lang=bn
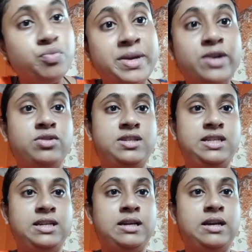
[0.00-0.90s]

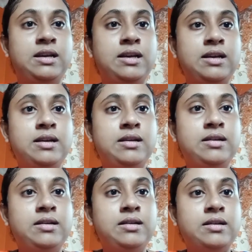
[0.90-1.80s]
বেরোচ্ছে না
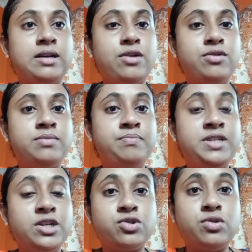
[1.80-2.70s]
কারণ
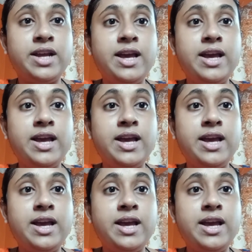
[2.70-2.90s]
বিশেষ করে